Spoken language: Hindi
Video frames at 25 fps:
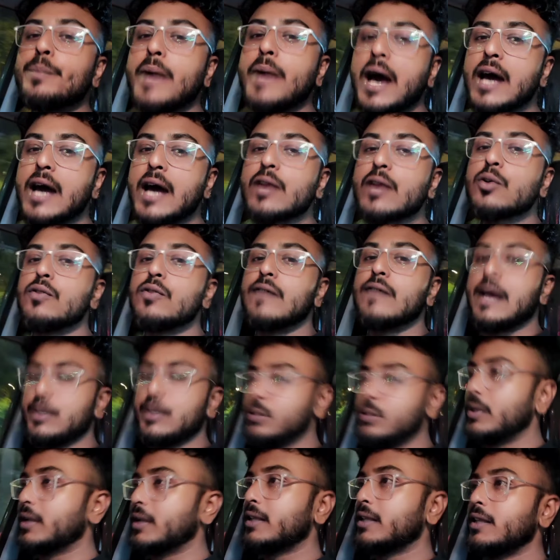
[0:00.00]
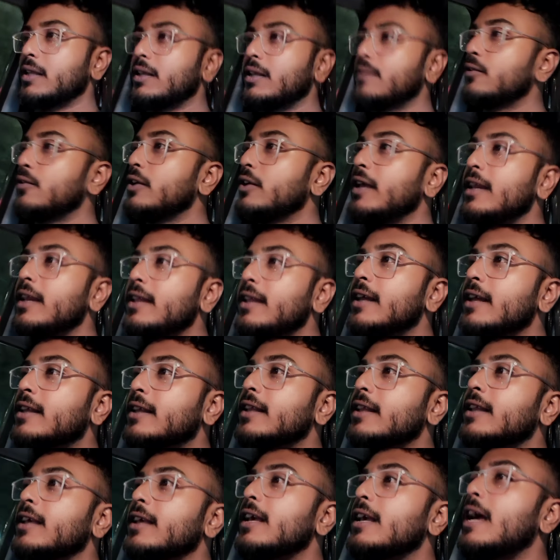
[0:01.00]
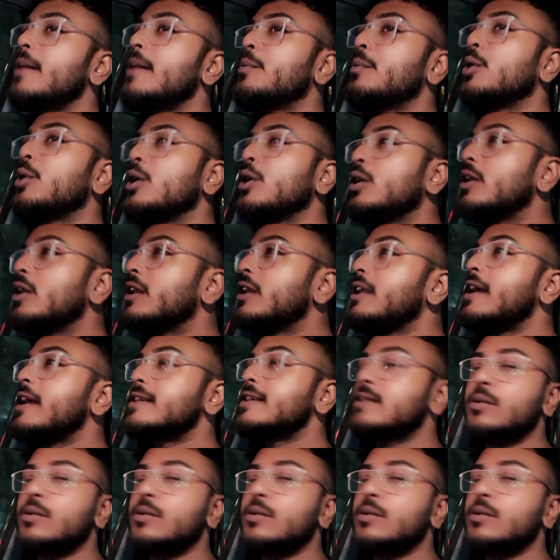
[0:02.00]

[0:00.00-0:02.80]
प्यार को वैल्यू करते थे वो ये नहीं देखते थे कि यार पर्टिकुलरली